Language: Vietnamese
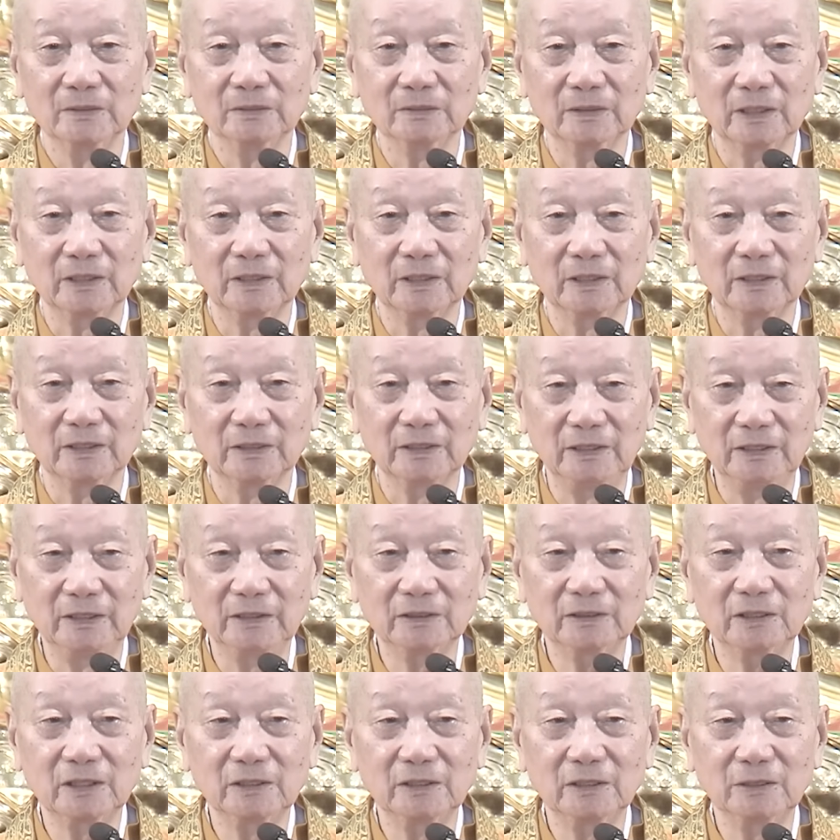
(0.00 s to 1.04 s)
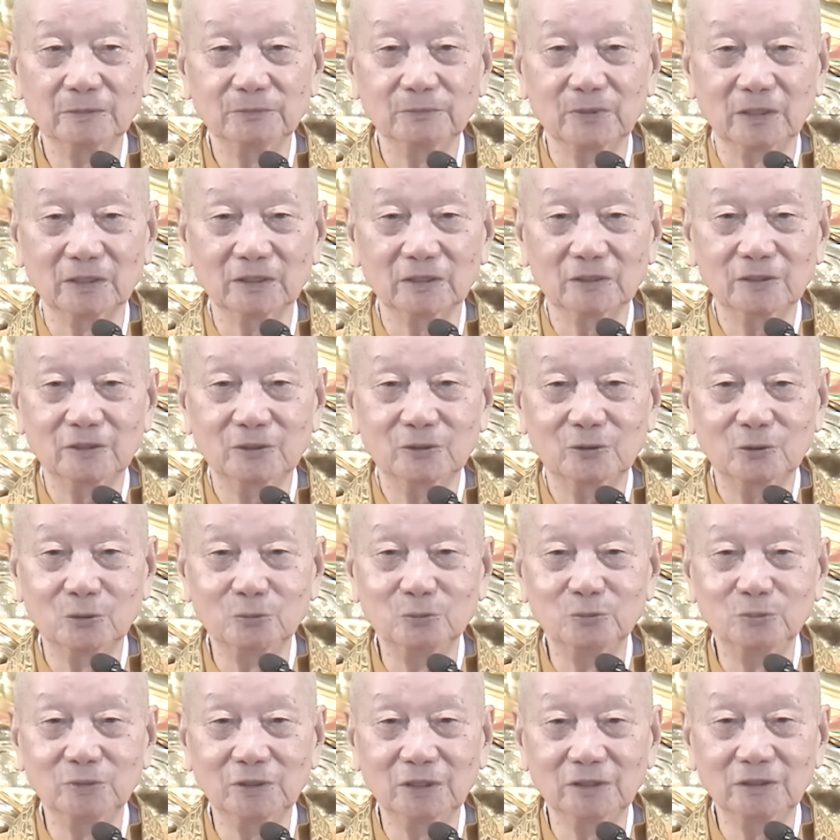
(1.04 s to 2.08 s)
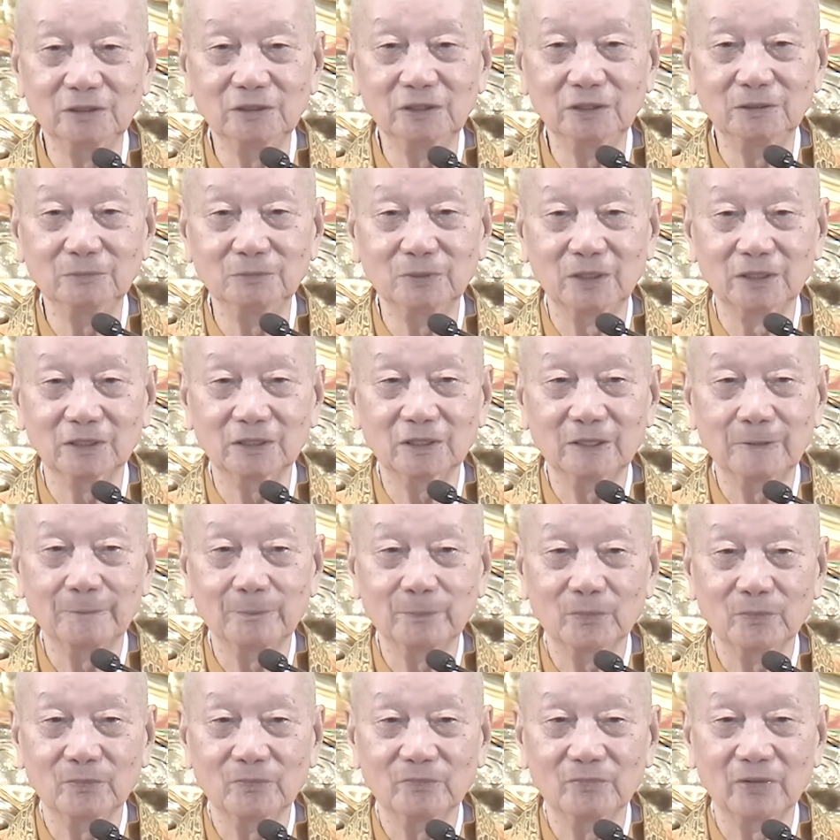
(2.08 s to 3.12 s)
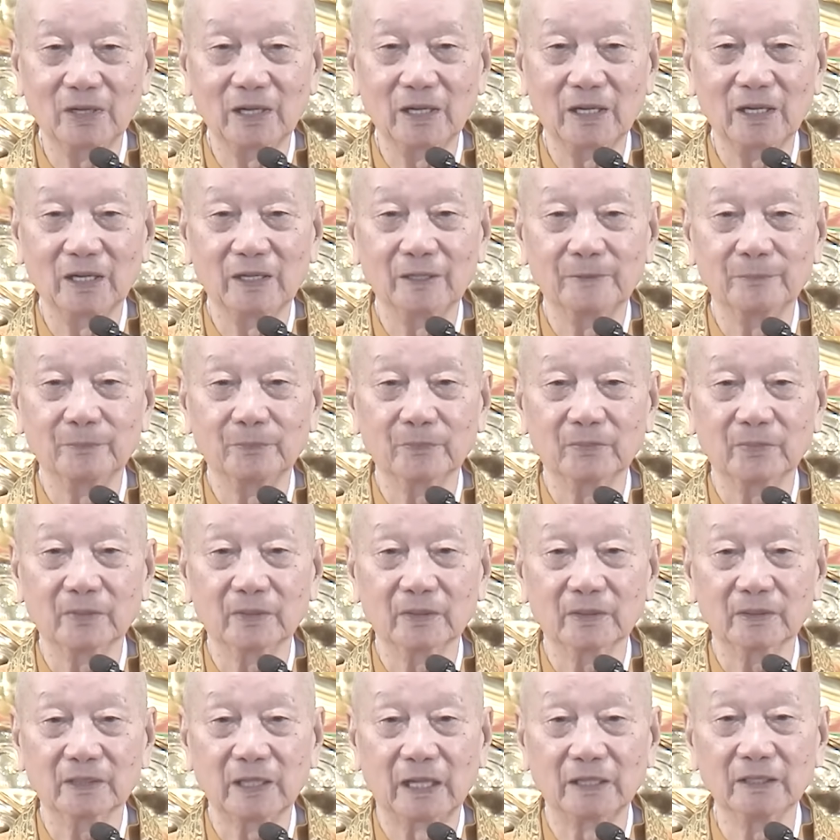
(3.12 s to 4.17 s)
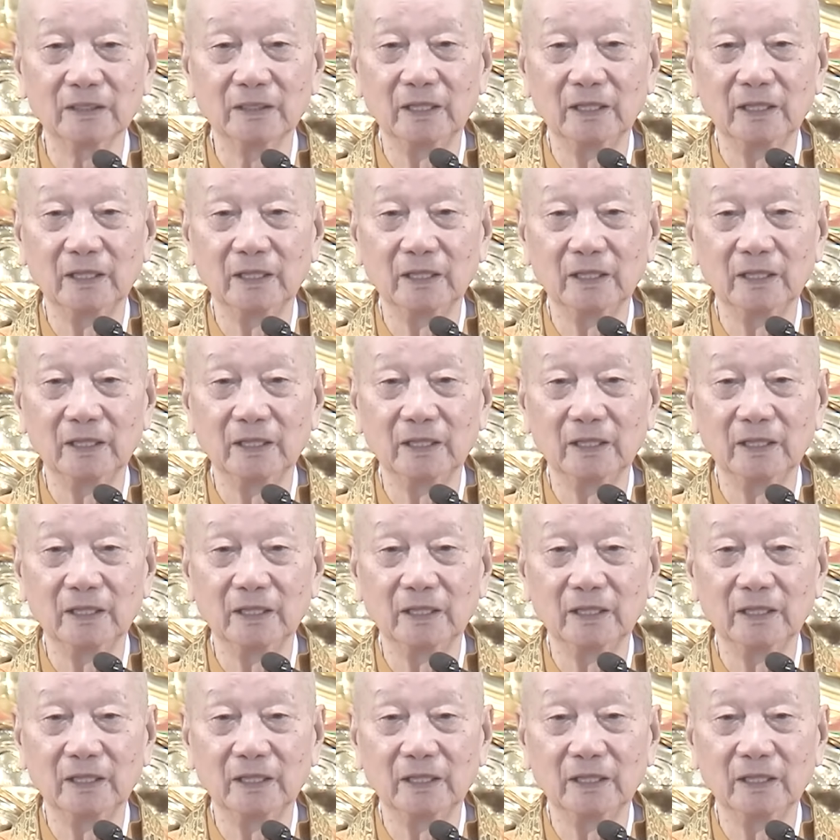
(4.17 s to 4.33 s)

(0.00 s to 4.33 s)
Cho nên nghĩ tới Đức Phật, cung kính Đức Phật và đảnh